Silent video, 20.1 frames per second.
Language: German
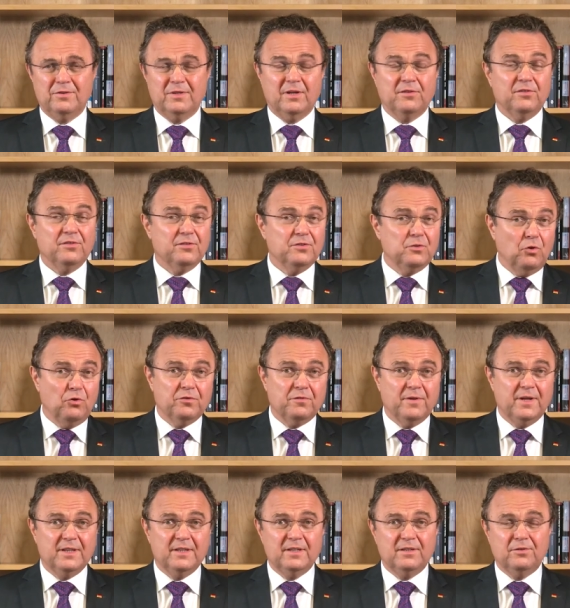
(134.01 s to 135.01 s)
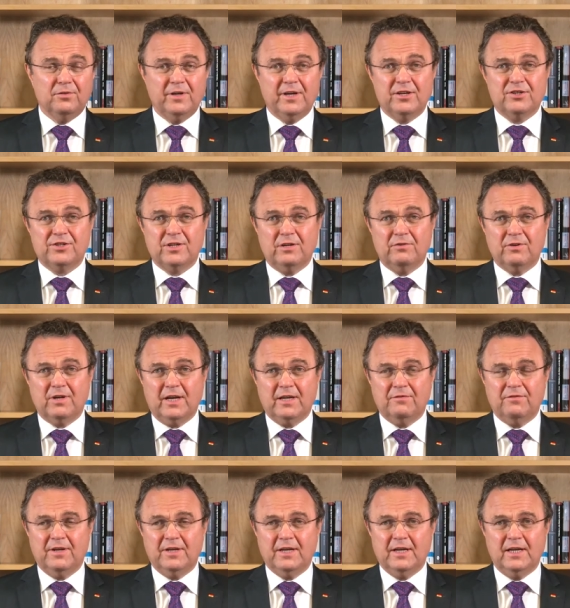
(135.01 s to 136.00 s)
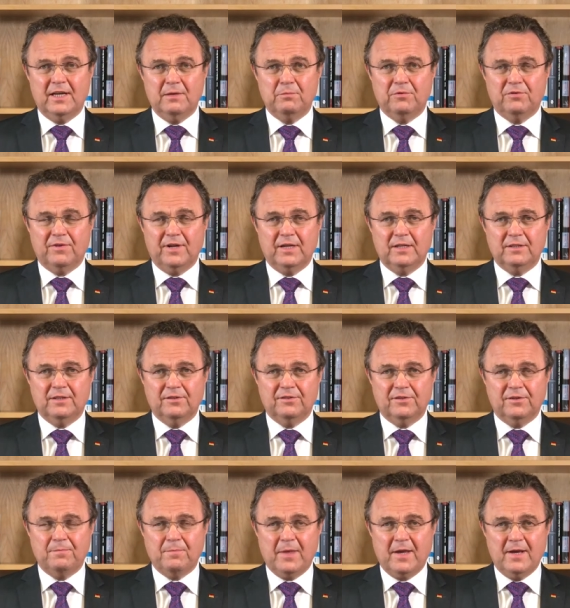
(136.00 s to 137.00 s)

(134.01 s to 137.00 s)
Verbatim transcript: Das ist notwendig zur Herstellung gleichwertiger Lebensverhältnisse.